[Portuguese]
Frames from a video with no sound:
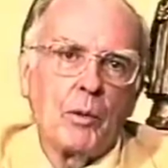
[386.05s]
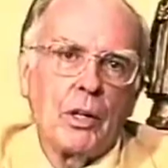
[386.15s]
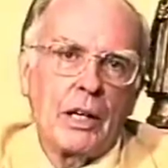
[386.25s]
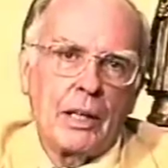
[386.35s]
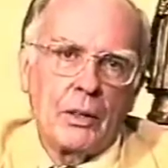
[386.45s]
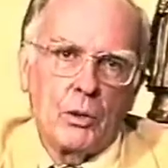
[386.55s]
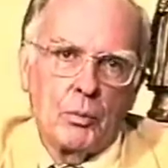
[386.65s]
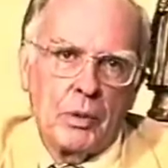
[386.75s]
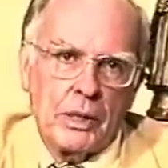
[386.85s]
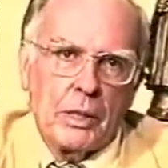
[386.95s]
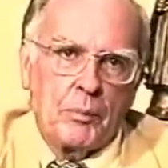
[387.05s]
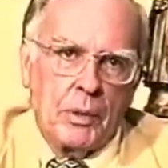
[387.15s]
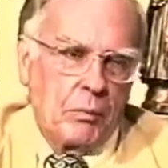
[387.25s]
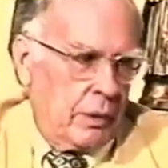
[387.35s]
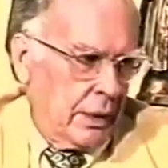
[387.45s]
morrendo,
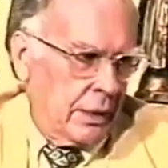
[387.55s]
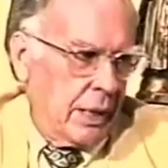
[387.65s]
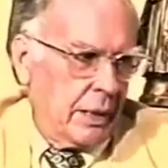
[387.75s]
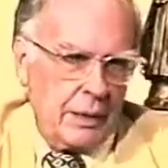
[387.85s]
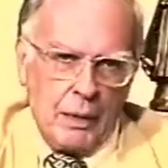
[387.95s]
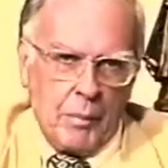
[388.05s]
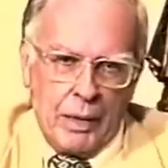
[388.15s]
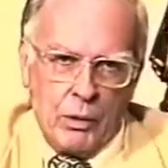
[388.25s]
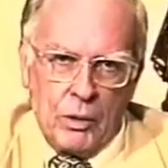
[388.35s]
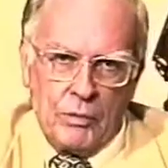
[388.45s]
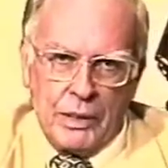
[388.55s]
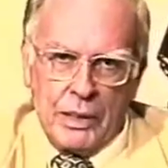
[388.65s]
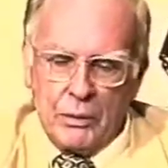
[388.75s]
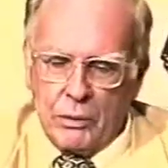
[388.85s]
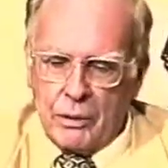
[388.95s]
principalmente se ele trabalhou a
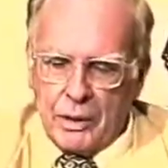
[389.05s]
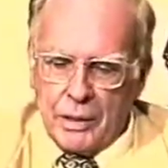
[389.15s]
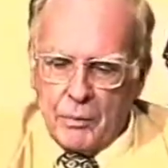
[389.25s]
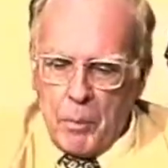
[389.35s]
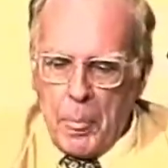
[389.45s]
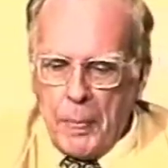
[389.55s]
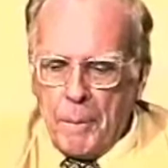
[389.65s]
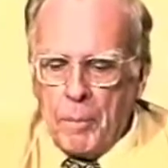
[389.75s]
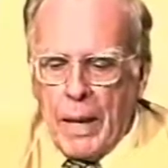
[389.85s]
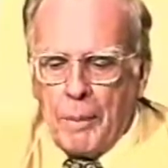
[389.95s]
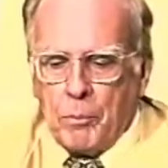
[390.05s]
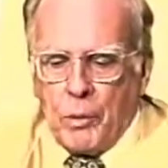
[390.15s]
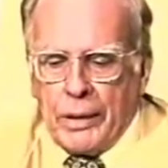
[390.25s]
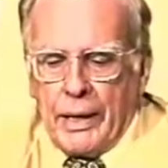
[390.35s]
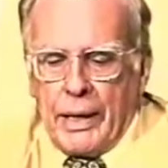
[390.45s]
vida toda.
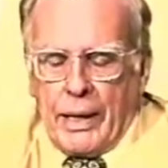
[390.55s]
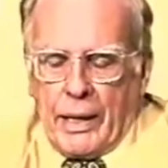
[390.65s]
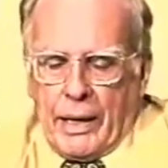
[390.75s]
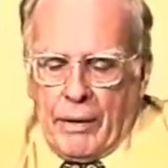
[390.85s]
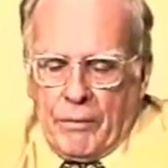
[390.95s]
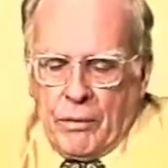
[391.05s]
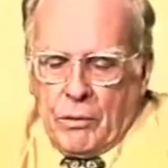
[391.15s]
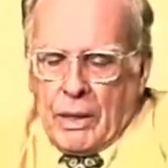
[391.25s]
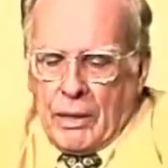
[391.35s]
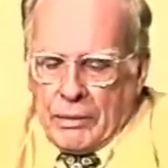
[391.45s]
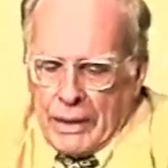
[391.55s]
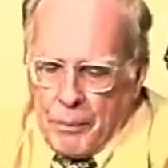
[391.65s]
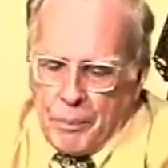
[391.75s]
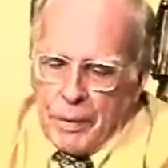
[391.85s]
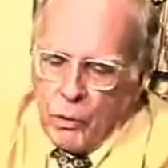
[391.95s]
Porque, viu, Cláudia,
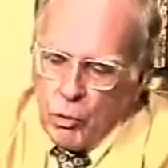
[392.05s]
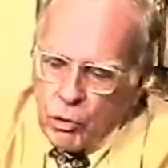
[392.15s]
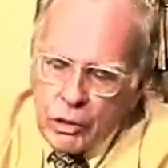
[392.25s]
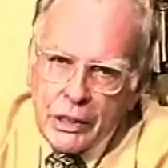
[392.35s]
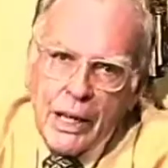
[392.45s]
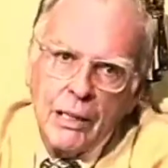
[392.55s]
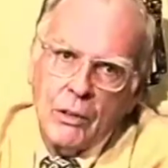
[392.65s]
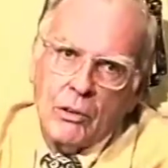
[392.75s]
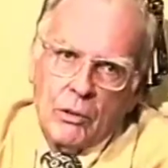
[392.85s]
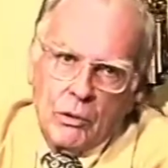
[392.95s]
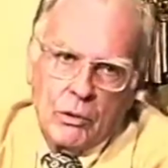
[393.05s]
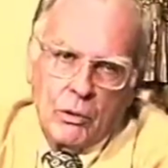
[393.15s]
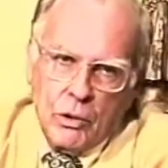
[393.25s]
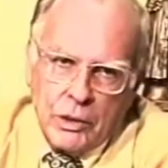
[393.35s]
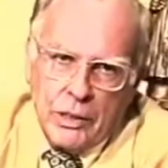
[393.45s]
o centro
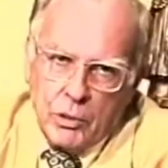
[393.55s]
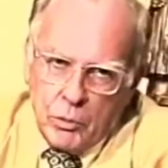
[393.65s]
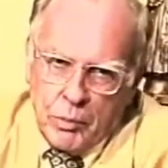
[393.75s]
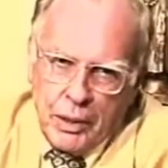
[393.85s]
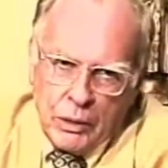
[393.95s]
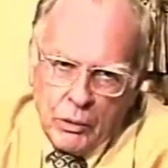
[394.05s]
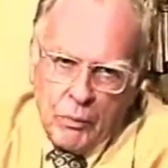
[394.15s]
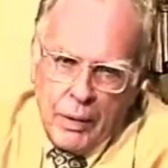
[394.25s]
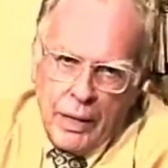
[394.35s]
do ser humano